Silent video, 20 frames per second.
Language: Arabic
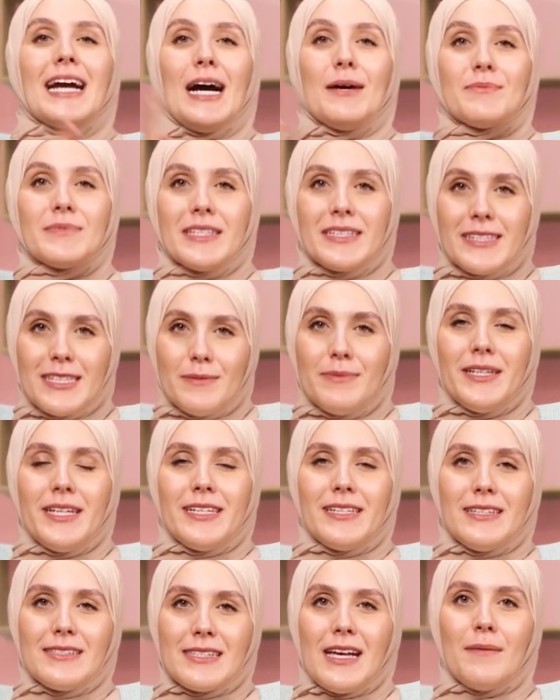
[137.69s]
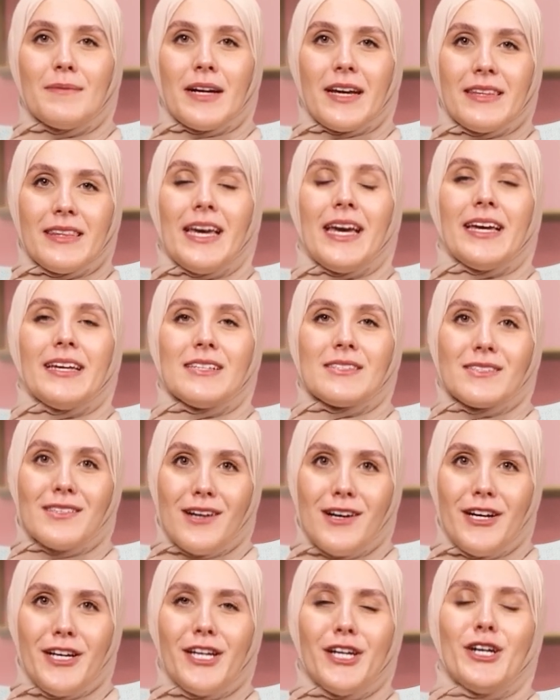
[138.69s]
عم تتبعي نظام غذائي
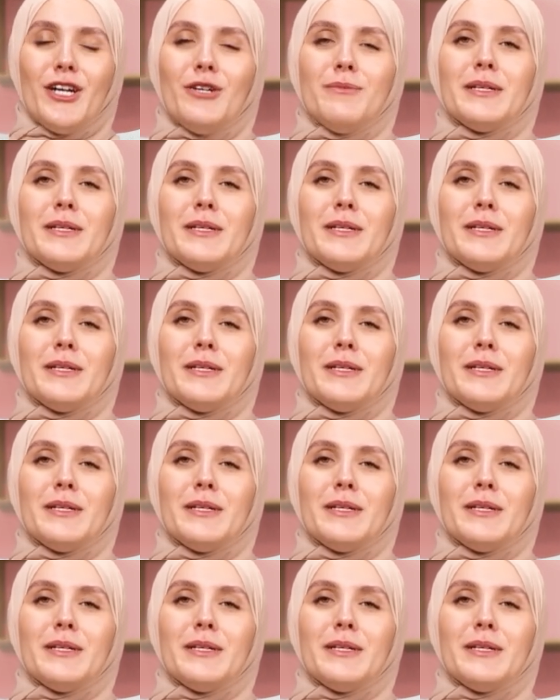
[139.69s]
صحي